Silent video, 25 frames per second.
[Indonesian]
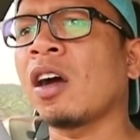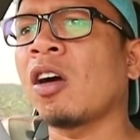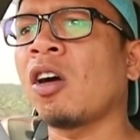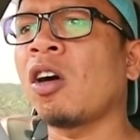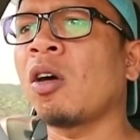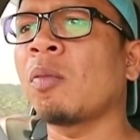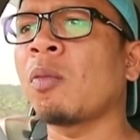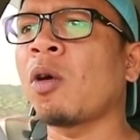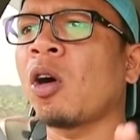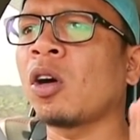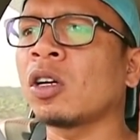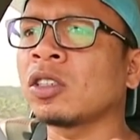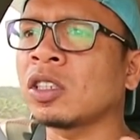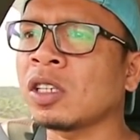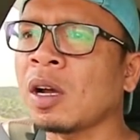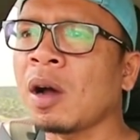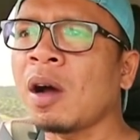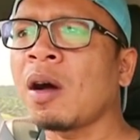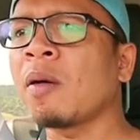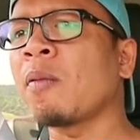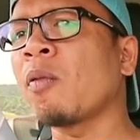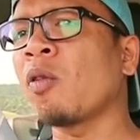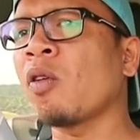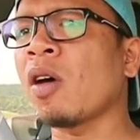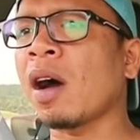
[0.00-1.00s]
yang ngomong
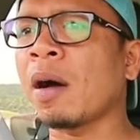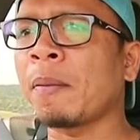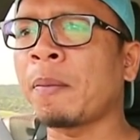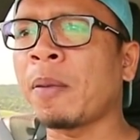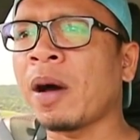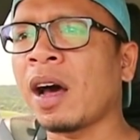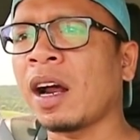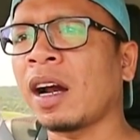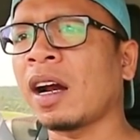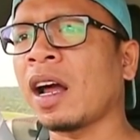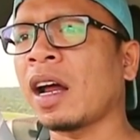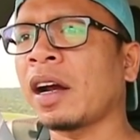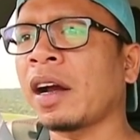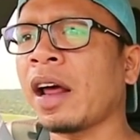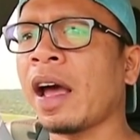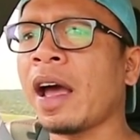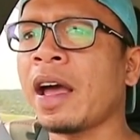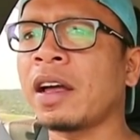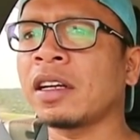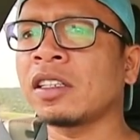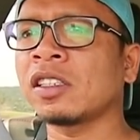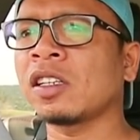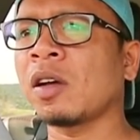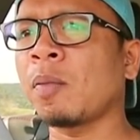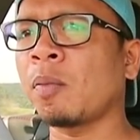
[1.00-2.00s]
semua barang
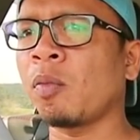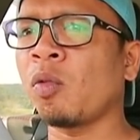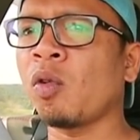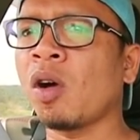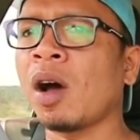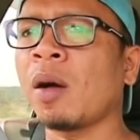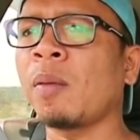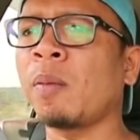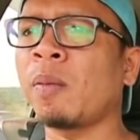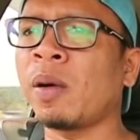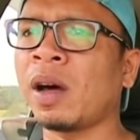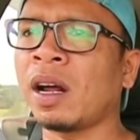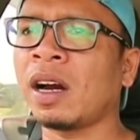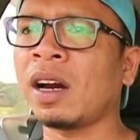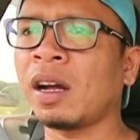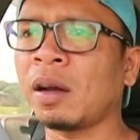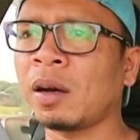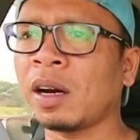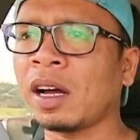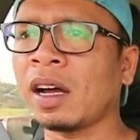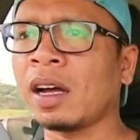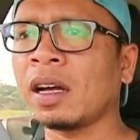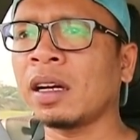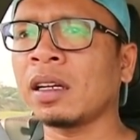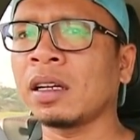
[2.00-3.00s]
naik semua barang
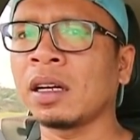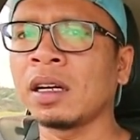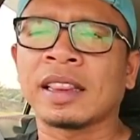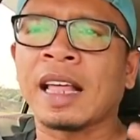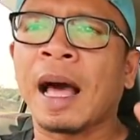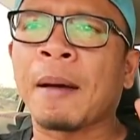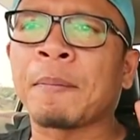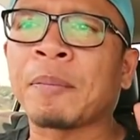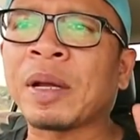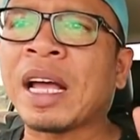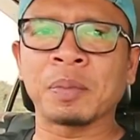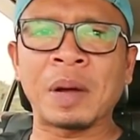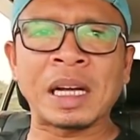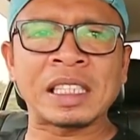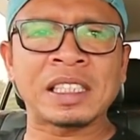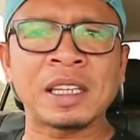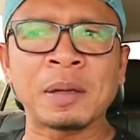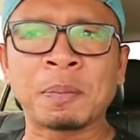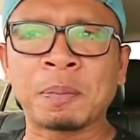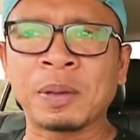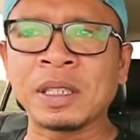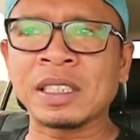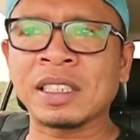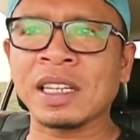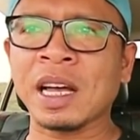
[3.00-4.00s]
naik tapi
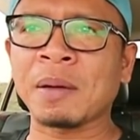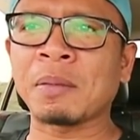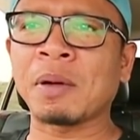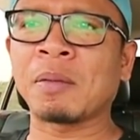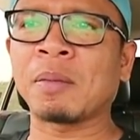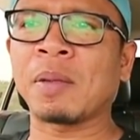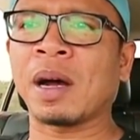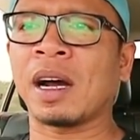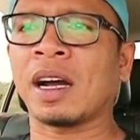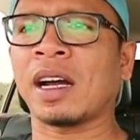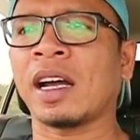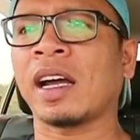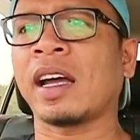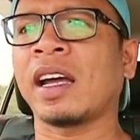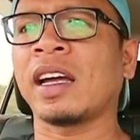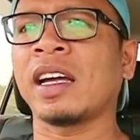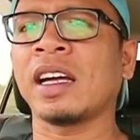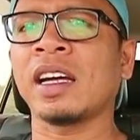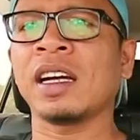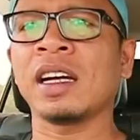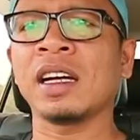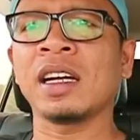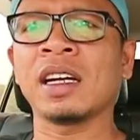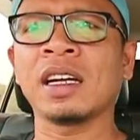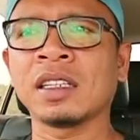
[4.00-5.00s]
masih bisa
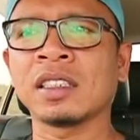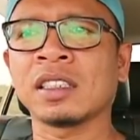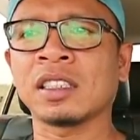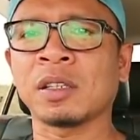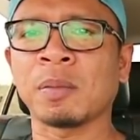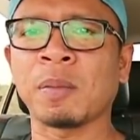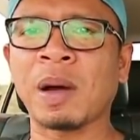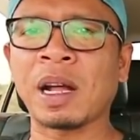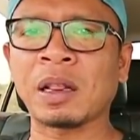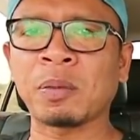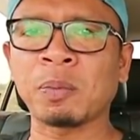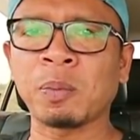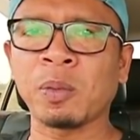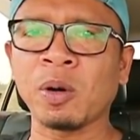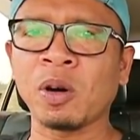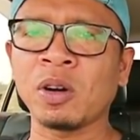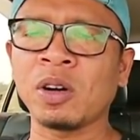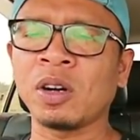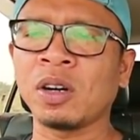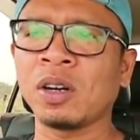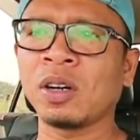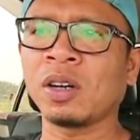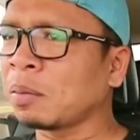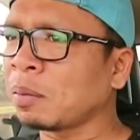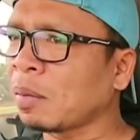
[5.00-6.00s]
memakai
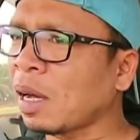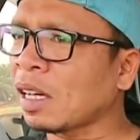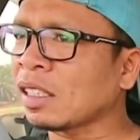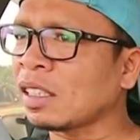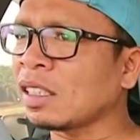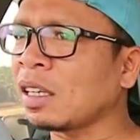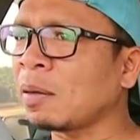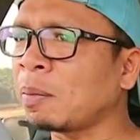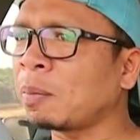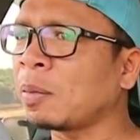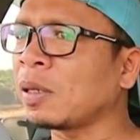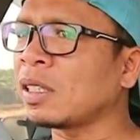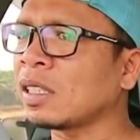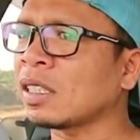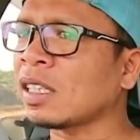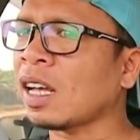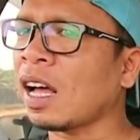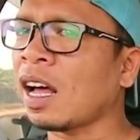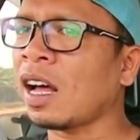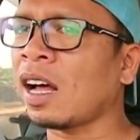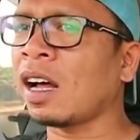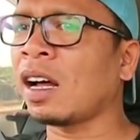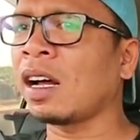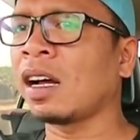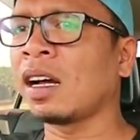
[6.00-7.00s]
smartphone masih
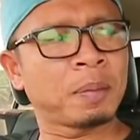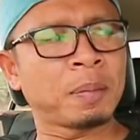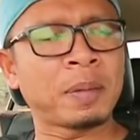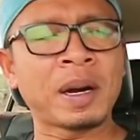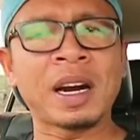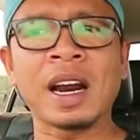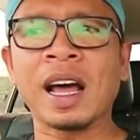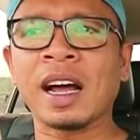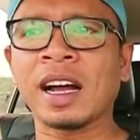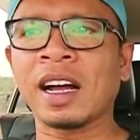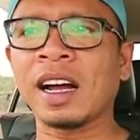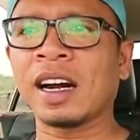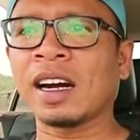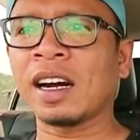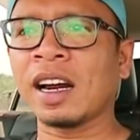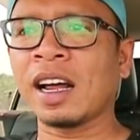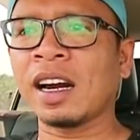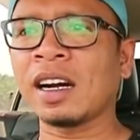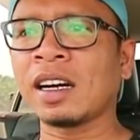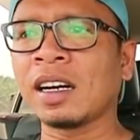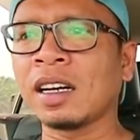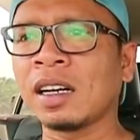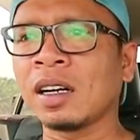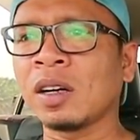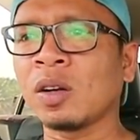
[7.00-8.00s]
bisa
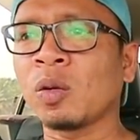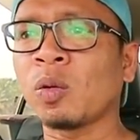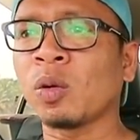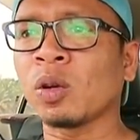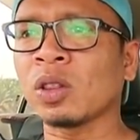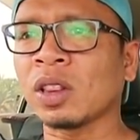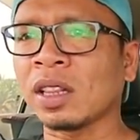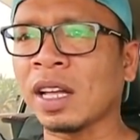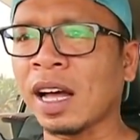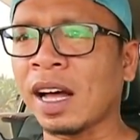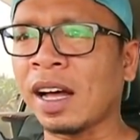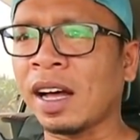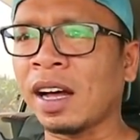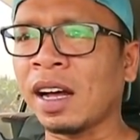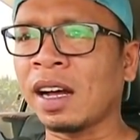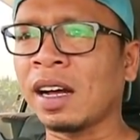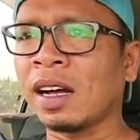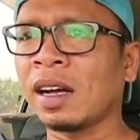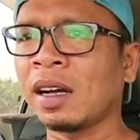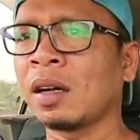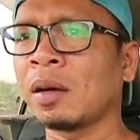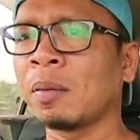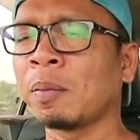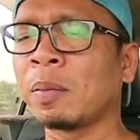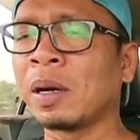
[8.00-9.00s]
berlangganan kuota
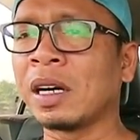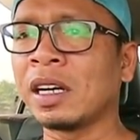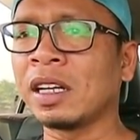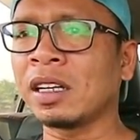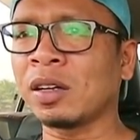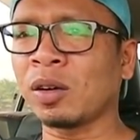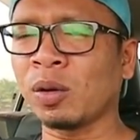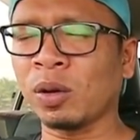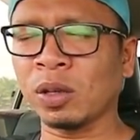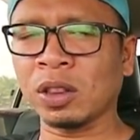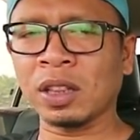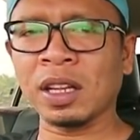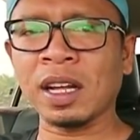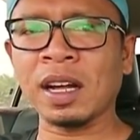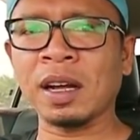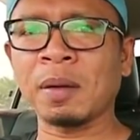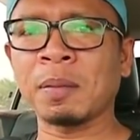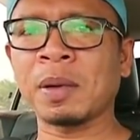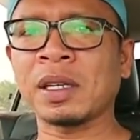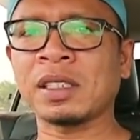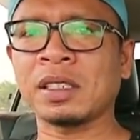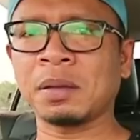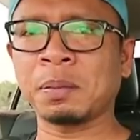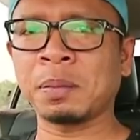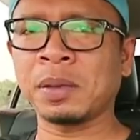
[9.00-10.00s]
beli kuota
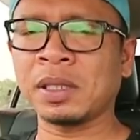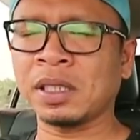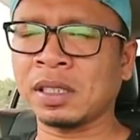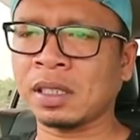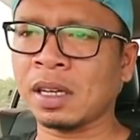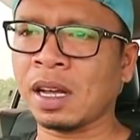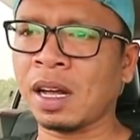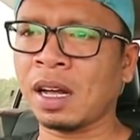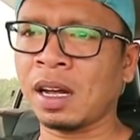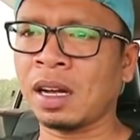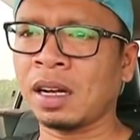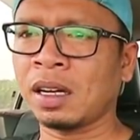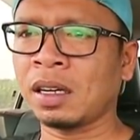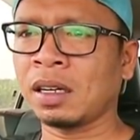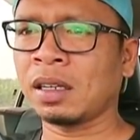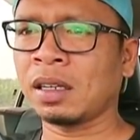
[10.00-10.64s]
masih bisa